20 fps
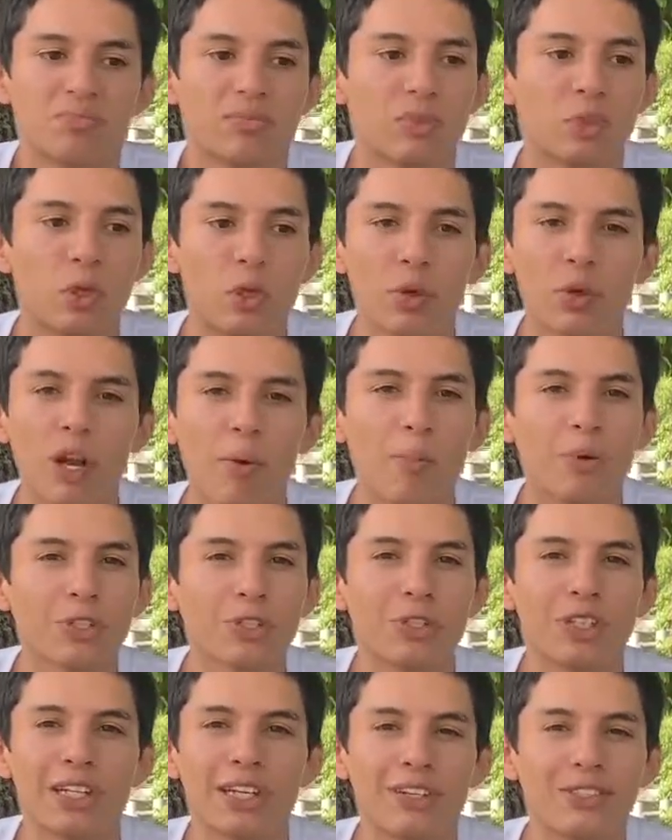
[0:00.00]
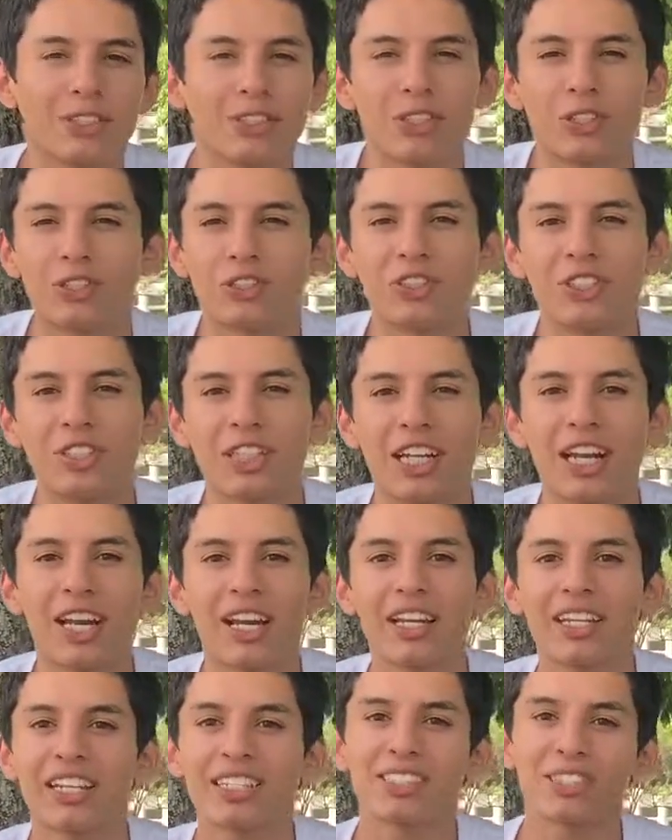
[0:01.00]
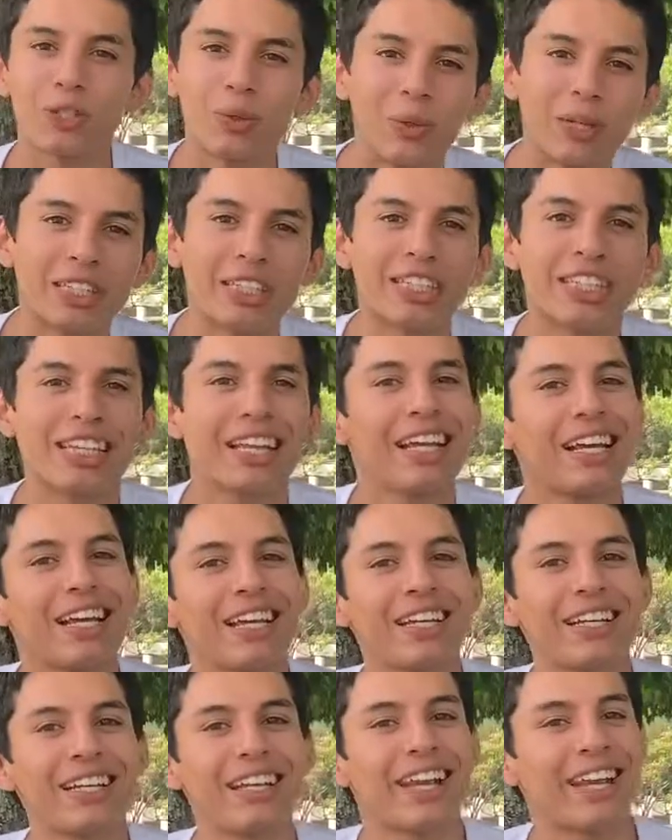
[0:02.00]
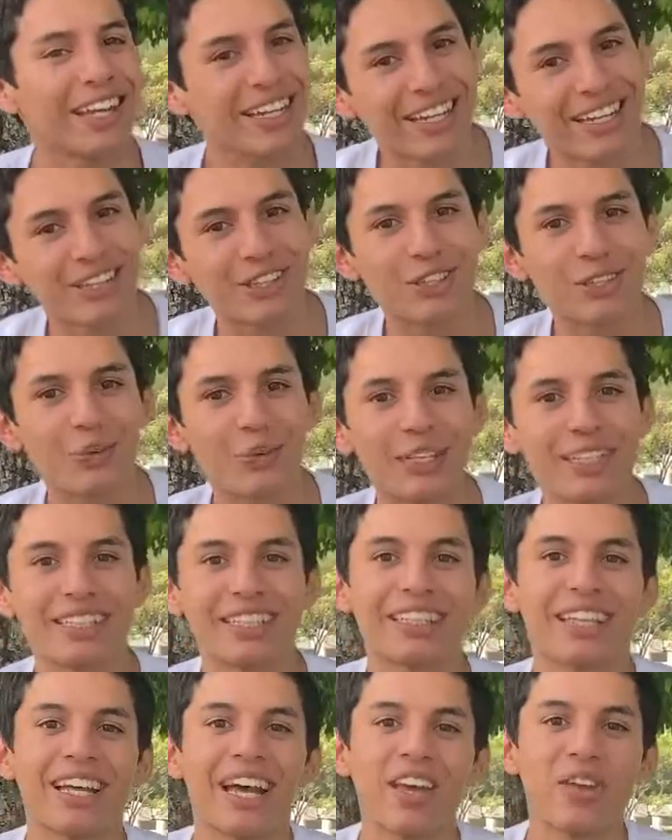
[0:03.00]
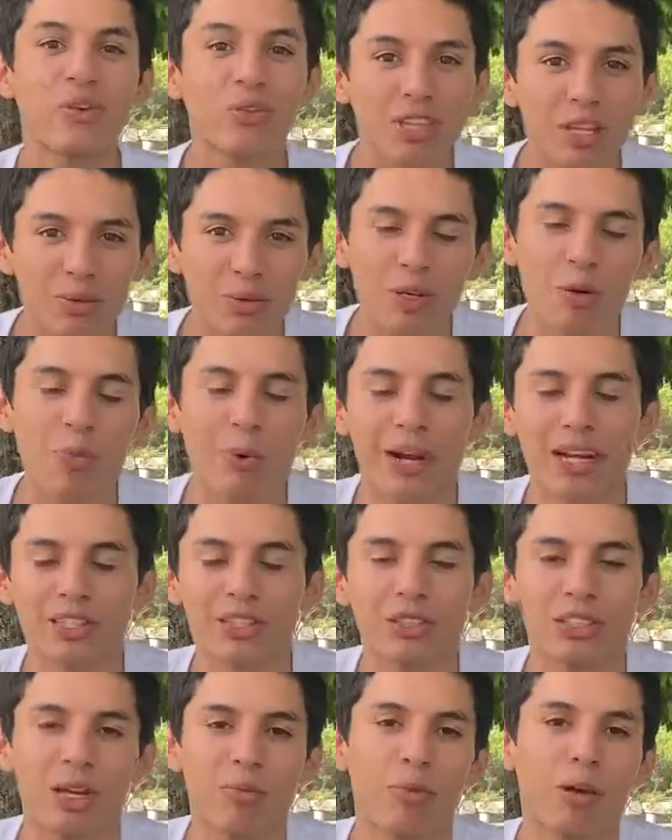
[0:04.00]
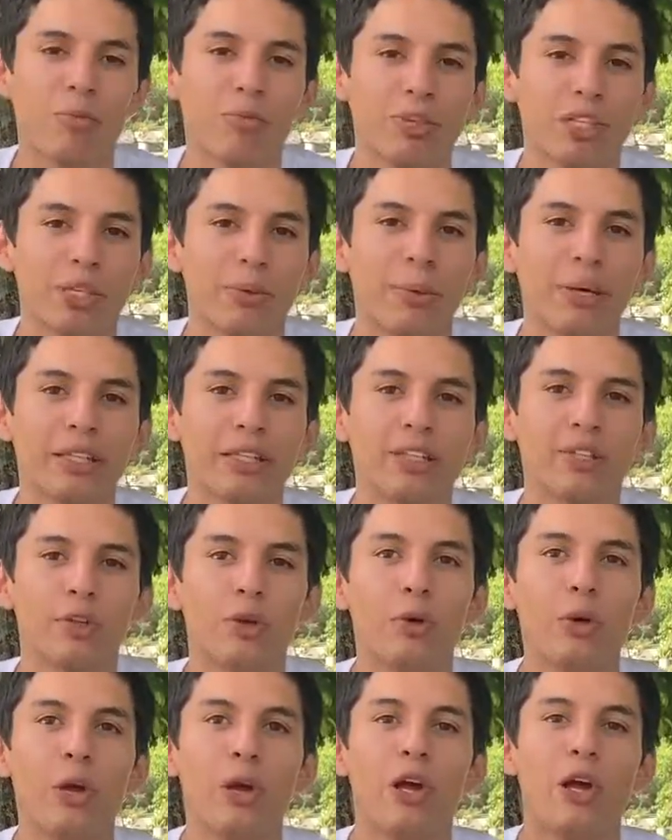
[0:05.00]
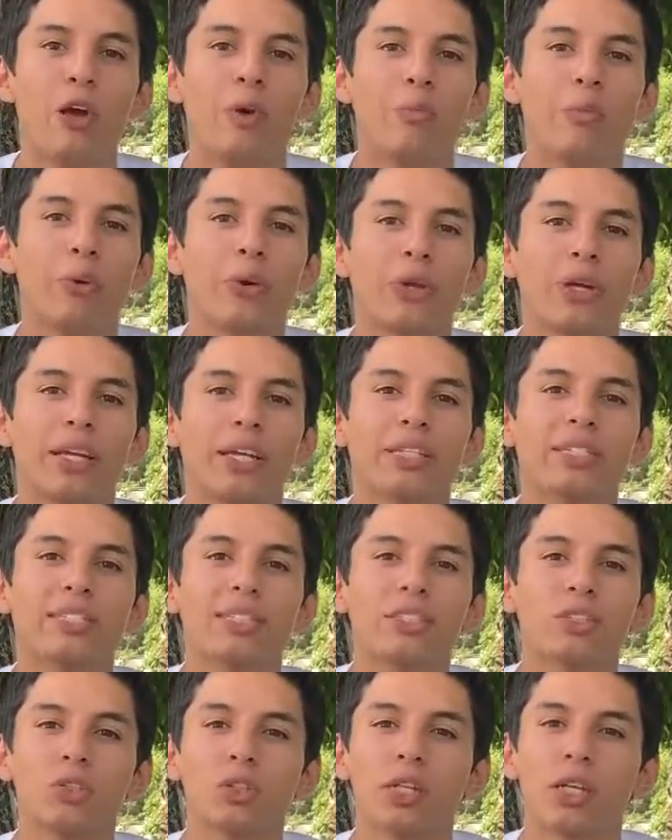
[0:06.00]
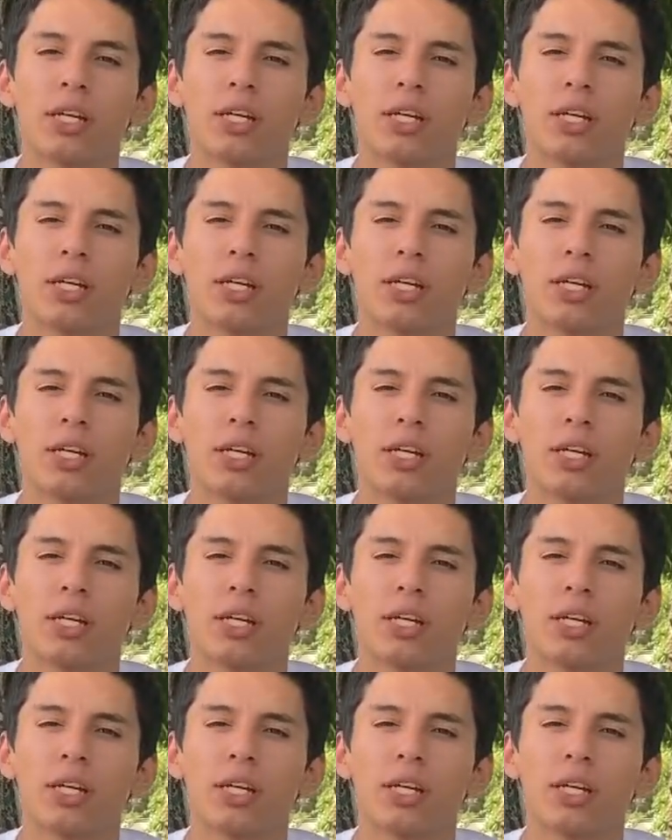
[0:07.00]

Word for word: Soy una persona que no se considera ni extrovertida ni introvertida. Hay un término para eso, se llama ambidivertido, porque siento